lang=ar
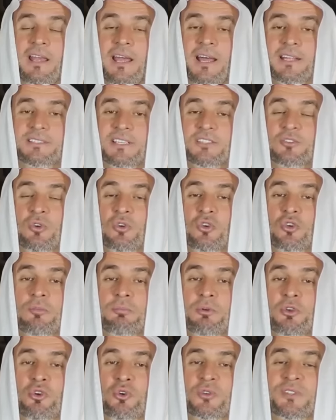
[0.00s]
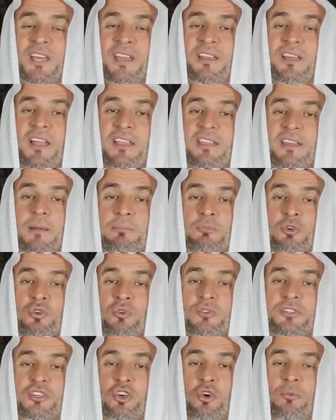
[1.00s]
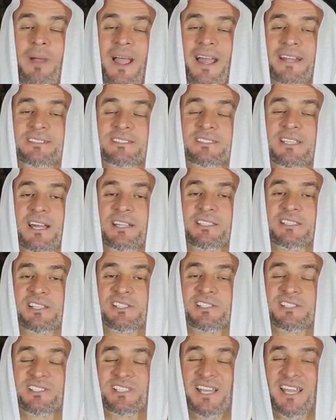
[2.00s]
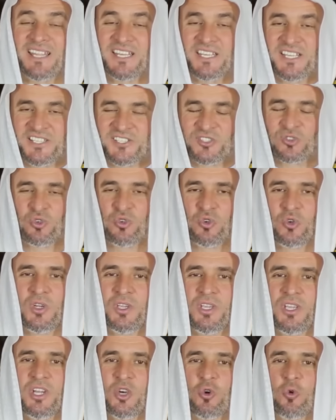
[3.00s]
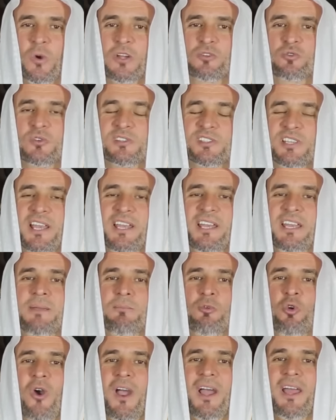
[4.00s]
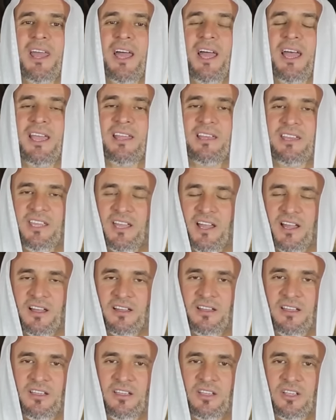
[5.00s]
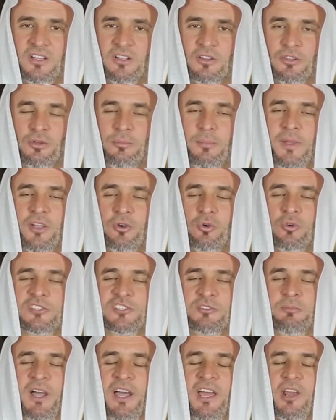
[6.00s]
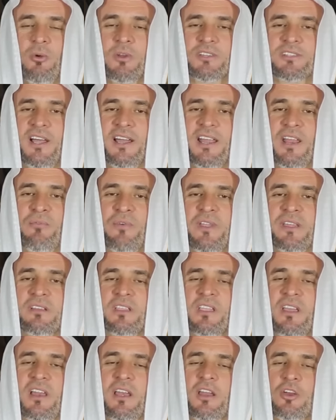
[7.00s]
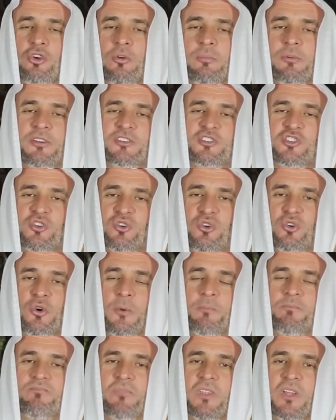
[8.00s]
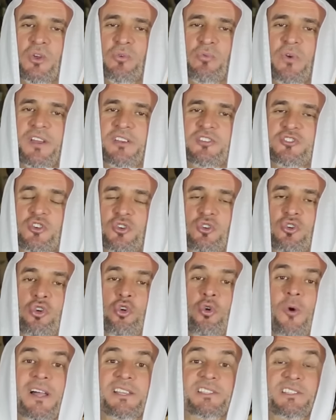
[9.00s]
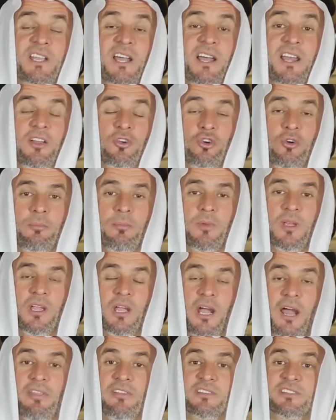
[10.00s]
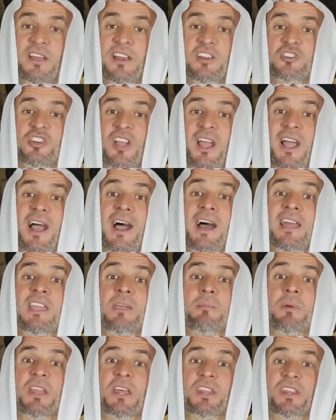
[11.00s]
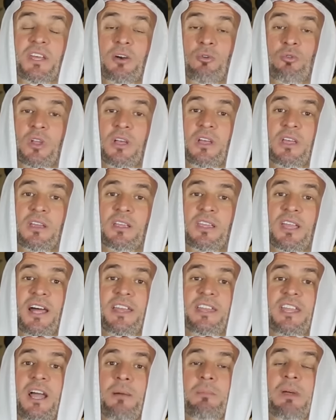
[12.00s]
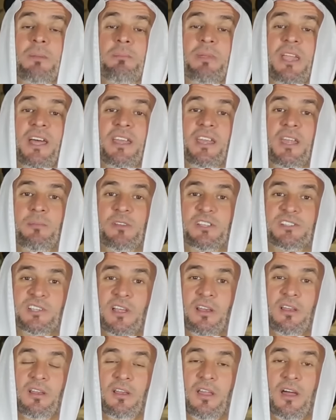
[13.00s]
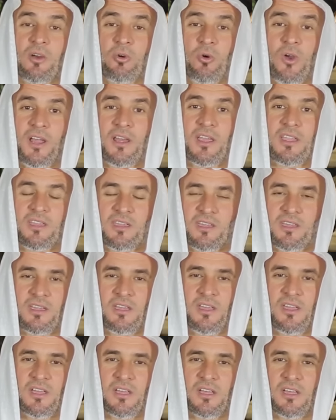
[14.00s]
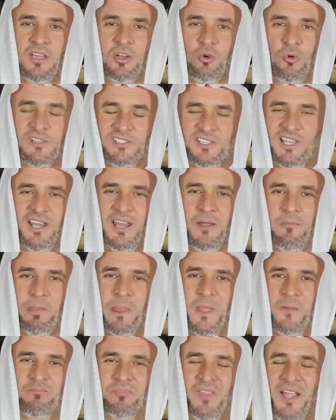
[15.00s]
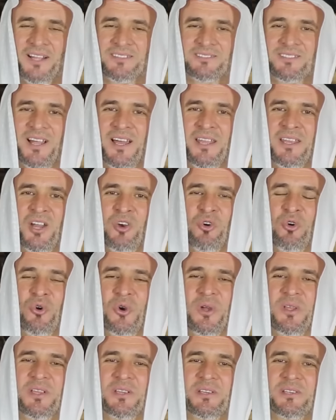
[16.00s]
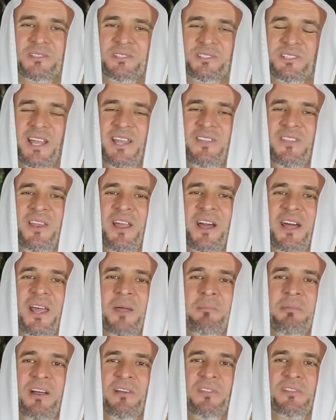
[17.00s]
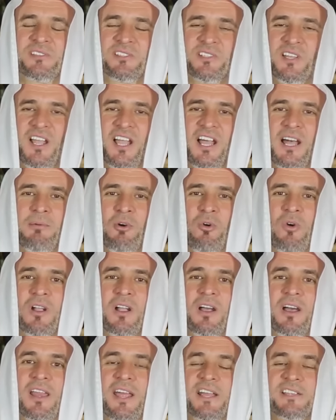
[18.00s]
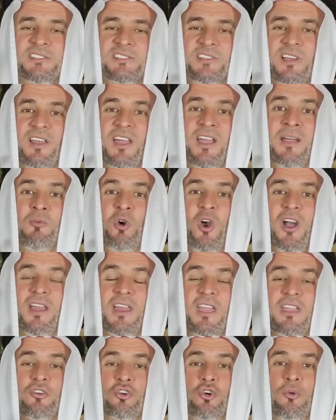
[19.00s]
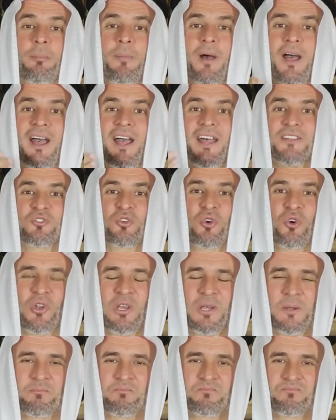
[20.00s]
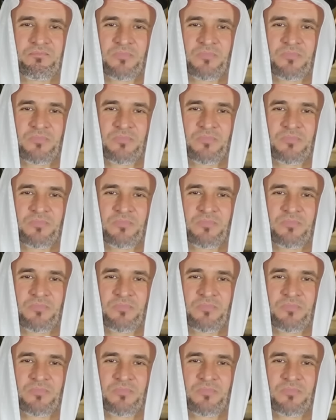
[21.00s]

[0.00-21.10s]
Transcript: لا تدخلوا بيوتا غير بيوتكم حتى تستأنسوا وتسلموا على أهلها ثم يقول سبحانه وتعالى فإن قيل لكم ارجعوا فارجعوا هو أزكى لكم هذه درجة عالية من الذوق كان يعمل بها النبي صلى الله عليه آه، وسلم حتى أنه استأذن على بعض الصحابة وقال السلام عليكم أأدخل